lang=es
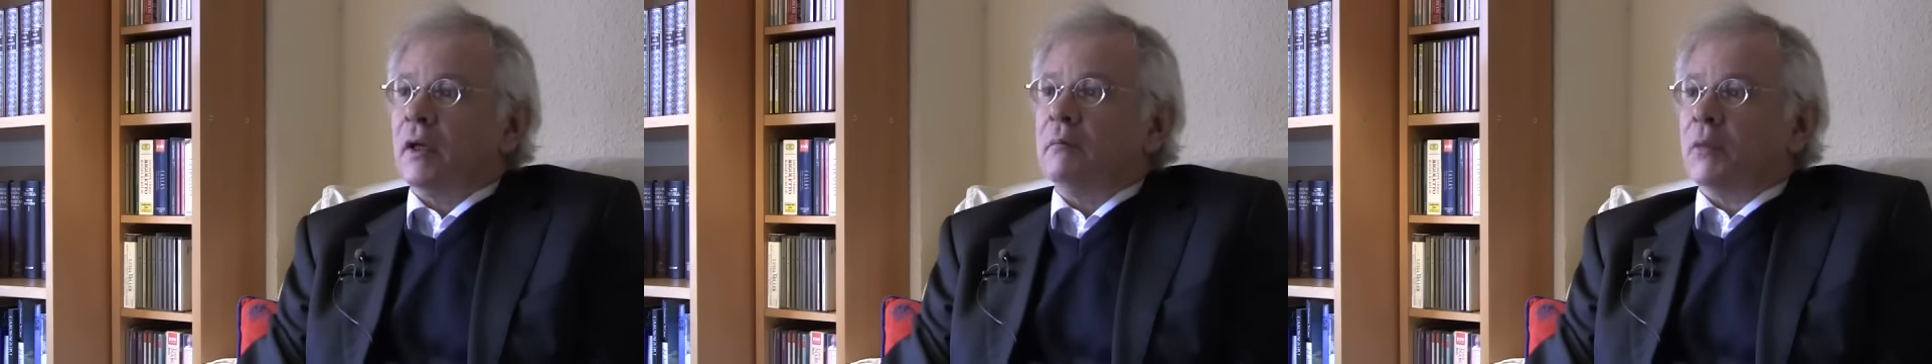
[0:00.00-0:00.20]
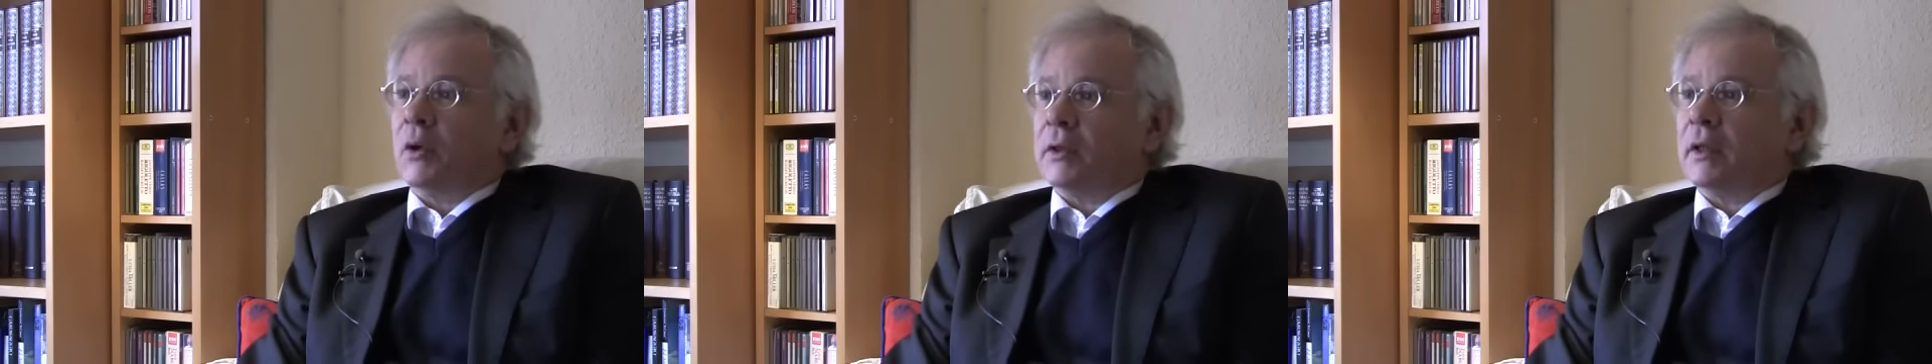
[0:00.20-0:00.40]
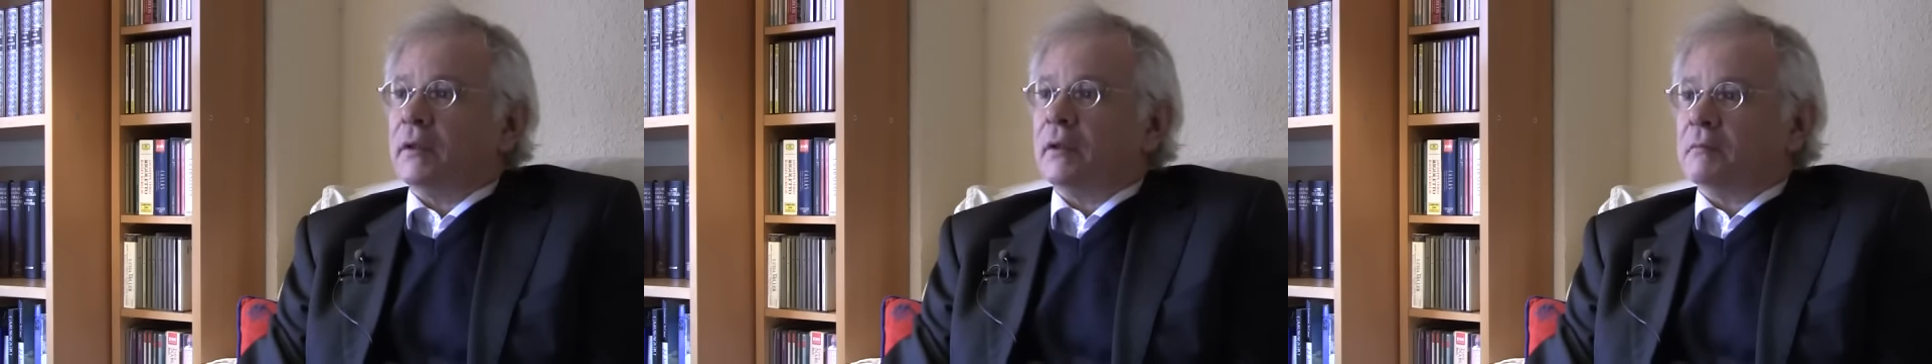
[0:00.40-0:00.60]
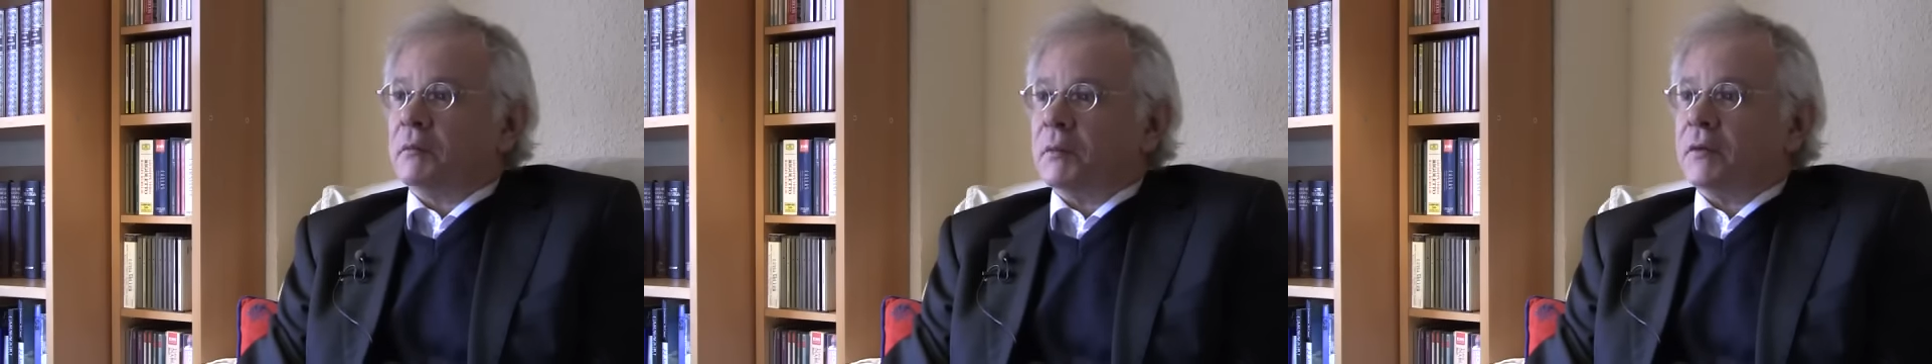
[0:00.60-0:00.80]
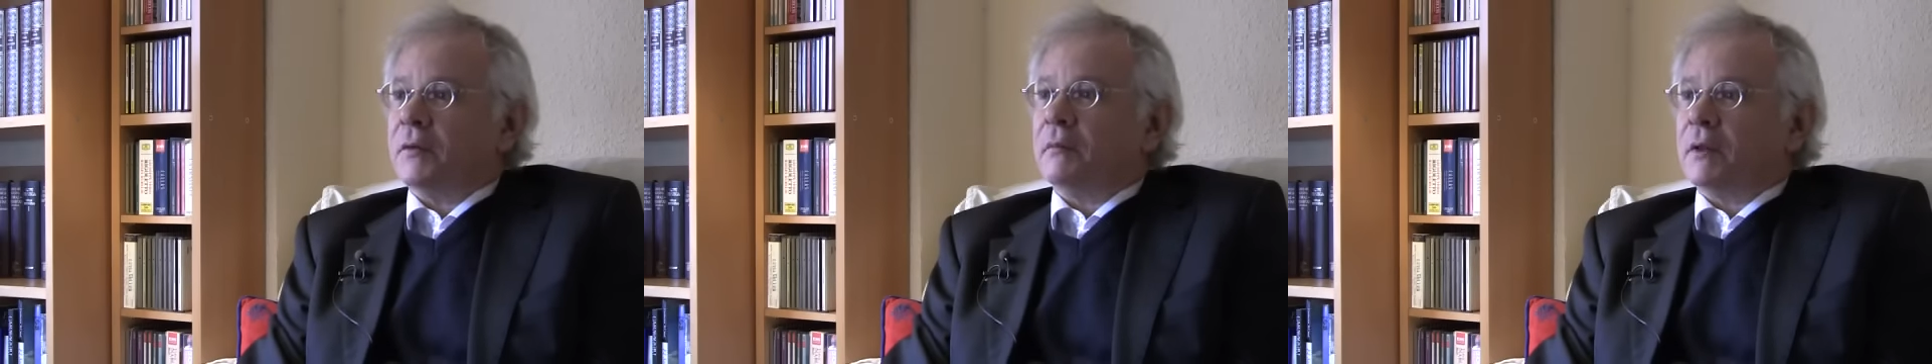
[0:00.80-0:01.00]
importantes,
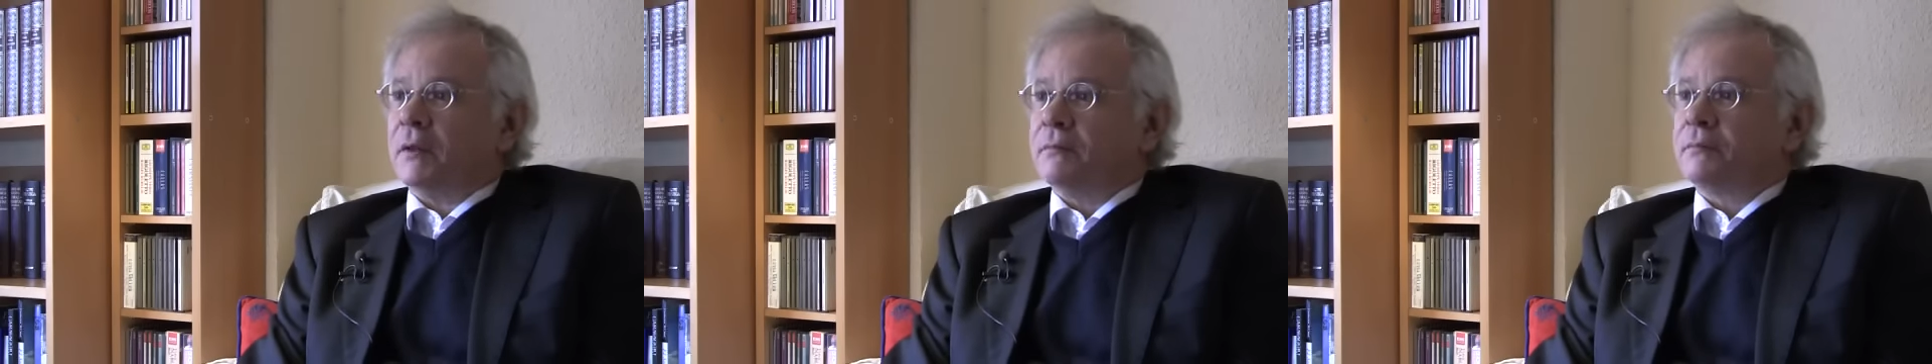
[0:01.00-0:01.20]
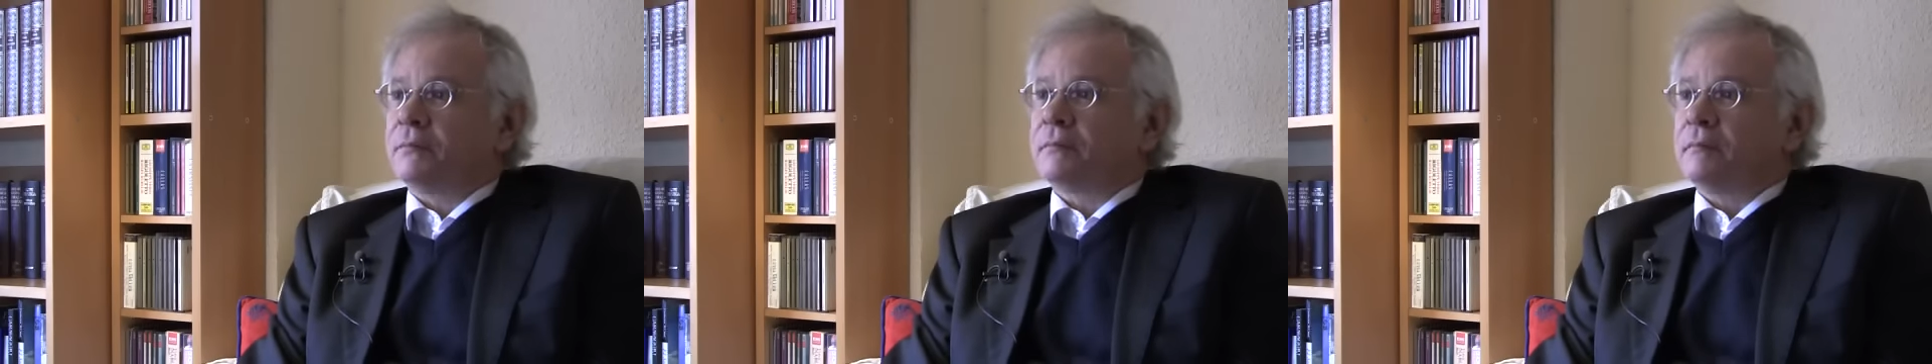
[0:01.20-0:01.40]
me parece a mí.